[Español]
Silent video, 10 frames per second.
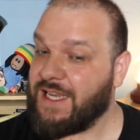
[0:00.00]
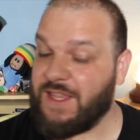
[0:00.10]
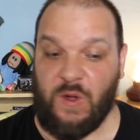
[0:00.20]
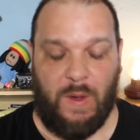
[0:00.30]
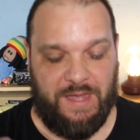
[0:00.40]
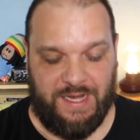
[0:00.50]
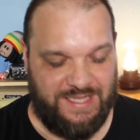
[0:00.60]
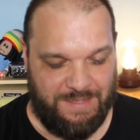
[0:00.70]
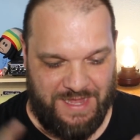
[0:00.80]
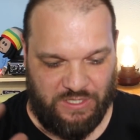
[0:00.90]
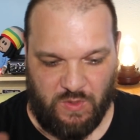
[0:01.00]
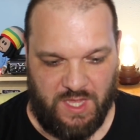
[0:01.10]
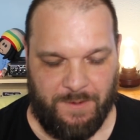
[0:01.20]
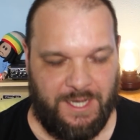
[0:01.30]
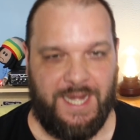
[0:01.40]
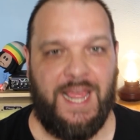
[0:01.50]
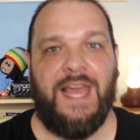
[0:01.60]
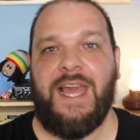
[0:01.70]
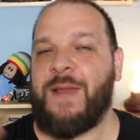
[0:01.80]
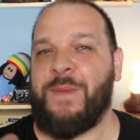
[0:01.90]
Y digo, a ver, Dimas Kudebergen,
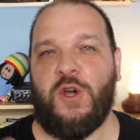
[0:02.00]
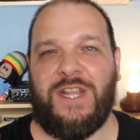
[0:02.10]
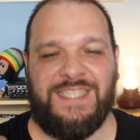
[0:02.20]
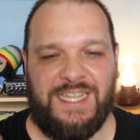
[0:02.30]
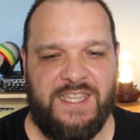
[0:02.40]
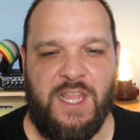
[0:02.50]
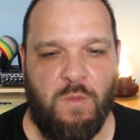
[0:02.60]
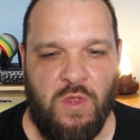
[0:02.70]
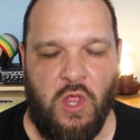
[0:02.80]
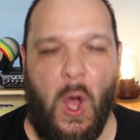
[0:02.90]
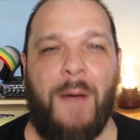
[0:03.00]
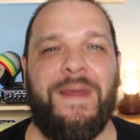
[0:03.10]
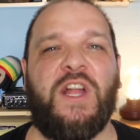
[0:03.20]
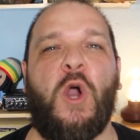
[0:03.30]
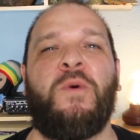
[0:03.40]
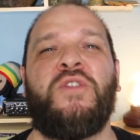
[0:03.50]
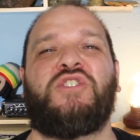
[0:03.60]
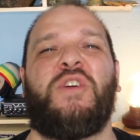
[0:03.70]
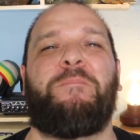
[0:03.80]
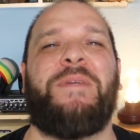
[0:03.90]
el mejor cantante del mundo, a ver cómo
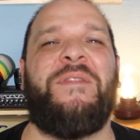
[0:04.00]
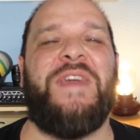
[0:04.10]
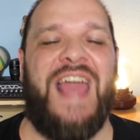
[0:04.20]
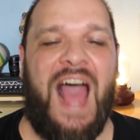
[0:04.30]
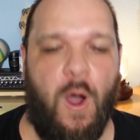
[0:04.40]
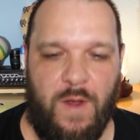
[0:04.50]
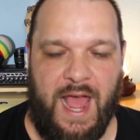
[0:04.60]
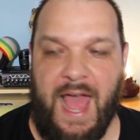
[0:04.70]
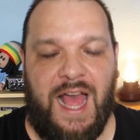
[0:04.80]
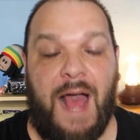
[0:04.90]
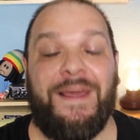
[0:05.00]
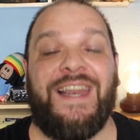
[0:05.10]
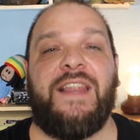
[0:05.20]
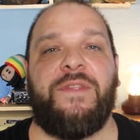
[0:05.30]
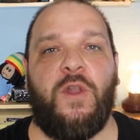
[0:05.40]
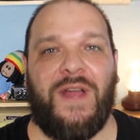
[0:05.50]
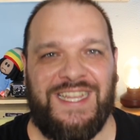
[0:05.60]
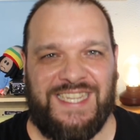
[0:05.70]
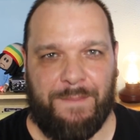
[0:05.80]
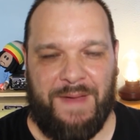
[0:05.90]
nos sorprende ahora, a ver de lo
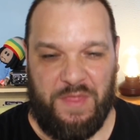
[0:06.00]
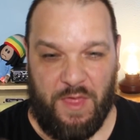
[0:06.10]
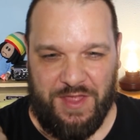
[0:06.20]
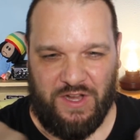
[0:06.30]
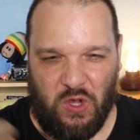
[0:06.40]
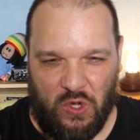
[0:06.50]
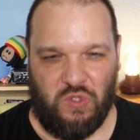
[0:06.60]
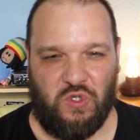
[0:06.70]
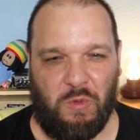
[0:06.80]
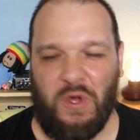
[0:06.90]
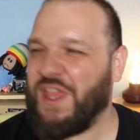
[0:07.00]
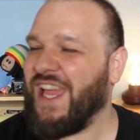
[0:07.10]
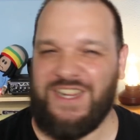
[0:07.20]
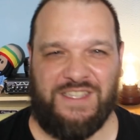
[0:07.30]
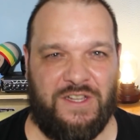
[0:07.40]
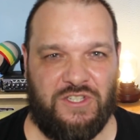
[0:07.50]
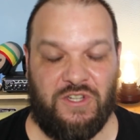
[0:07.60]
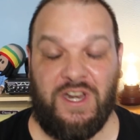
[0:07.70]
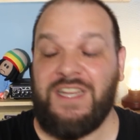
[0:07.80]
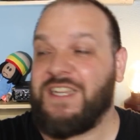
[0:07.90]
que es capaz de hacer con su voz en esta
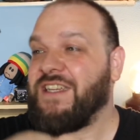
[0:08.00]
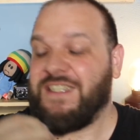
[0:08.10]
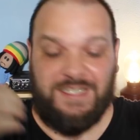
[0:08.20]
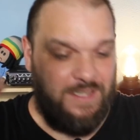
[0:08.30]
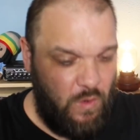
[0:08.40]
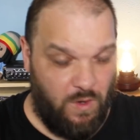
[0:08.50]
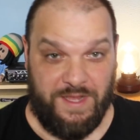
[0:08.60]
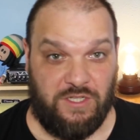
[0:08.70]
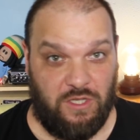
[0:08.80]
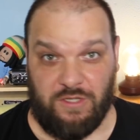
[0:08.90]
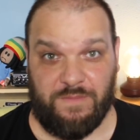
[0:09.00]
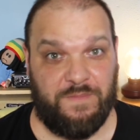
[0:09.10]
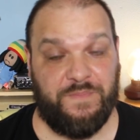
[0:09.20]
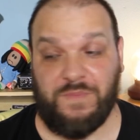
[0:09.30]
ocasión. Lo he visto